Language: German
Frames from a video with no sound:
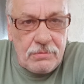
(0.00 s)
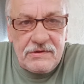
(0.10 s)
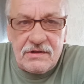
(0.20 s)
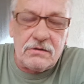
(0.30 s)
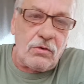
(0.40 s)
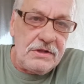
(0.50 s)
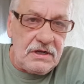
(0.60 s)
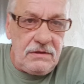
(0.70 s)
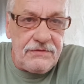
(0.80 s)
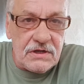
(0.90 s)
ob ich es da doll
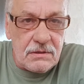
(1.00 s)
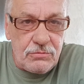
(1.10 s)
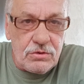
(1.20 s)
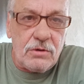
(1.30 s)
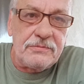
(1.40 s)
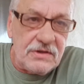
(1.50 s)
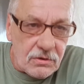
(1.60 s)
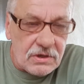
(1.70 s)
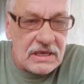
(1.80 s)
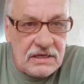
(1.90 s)
geliefert habe oder ob sie
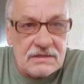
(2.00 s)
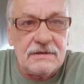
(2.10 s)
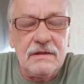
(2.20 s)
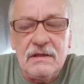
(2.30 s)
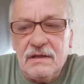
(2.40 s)
noch geht.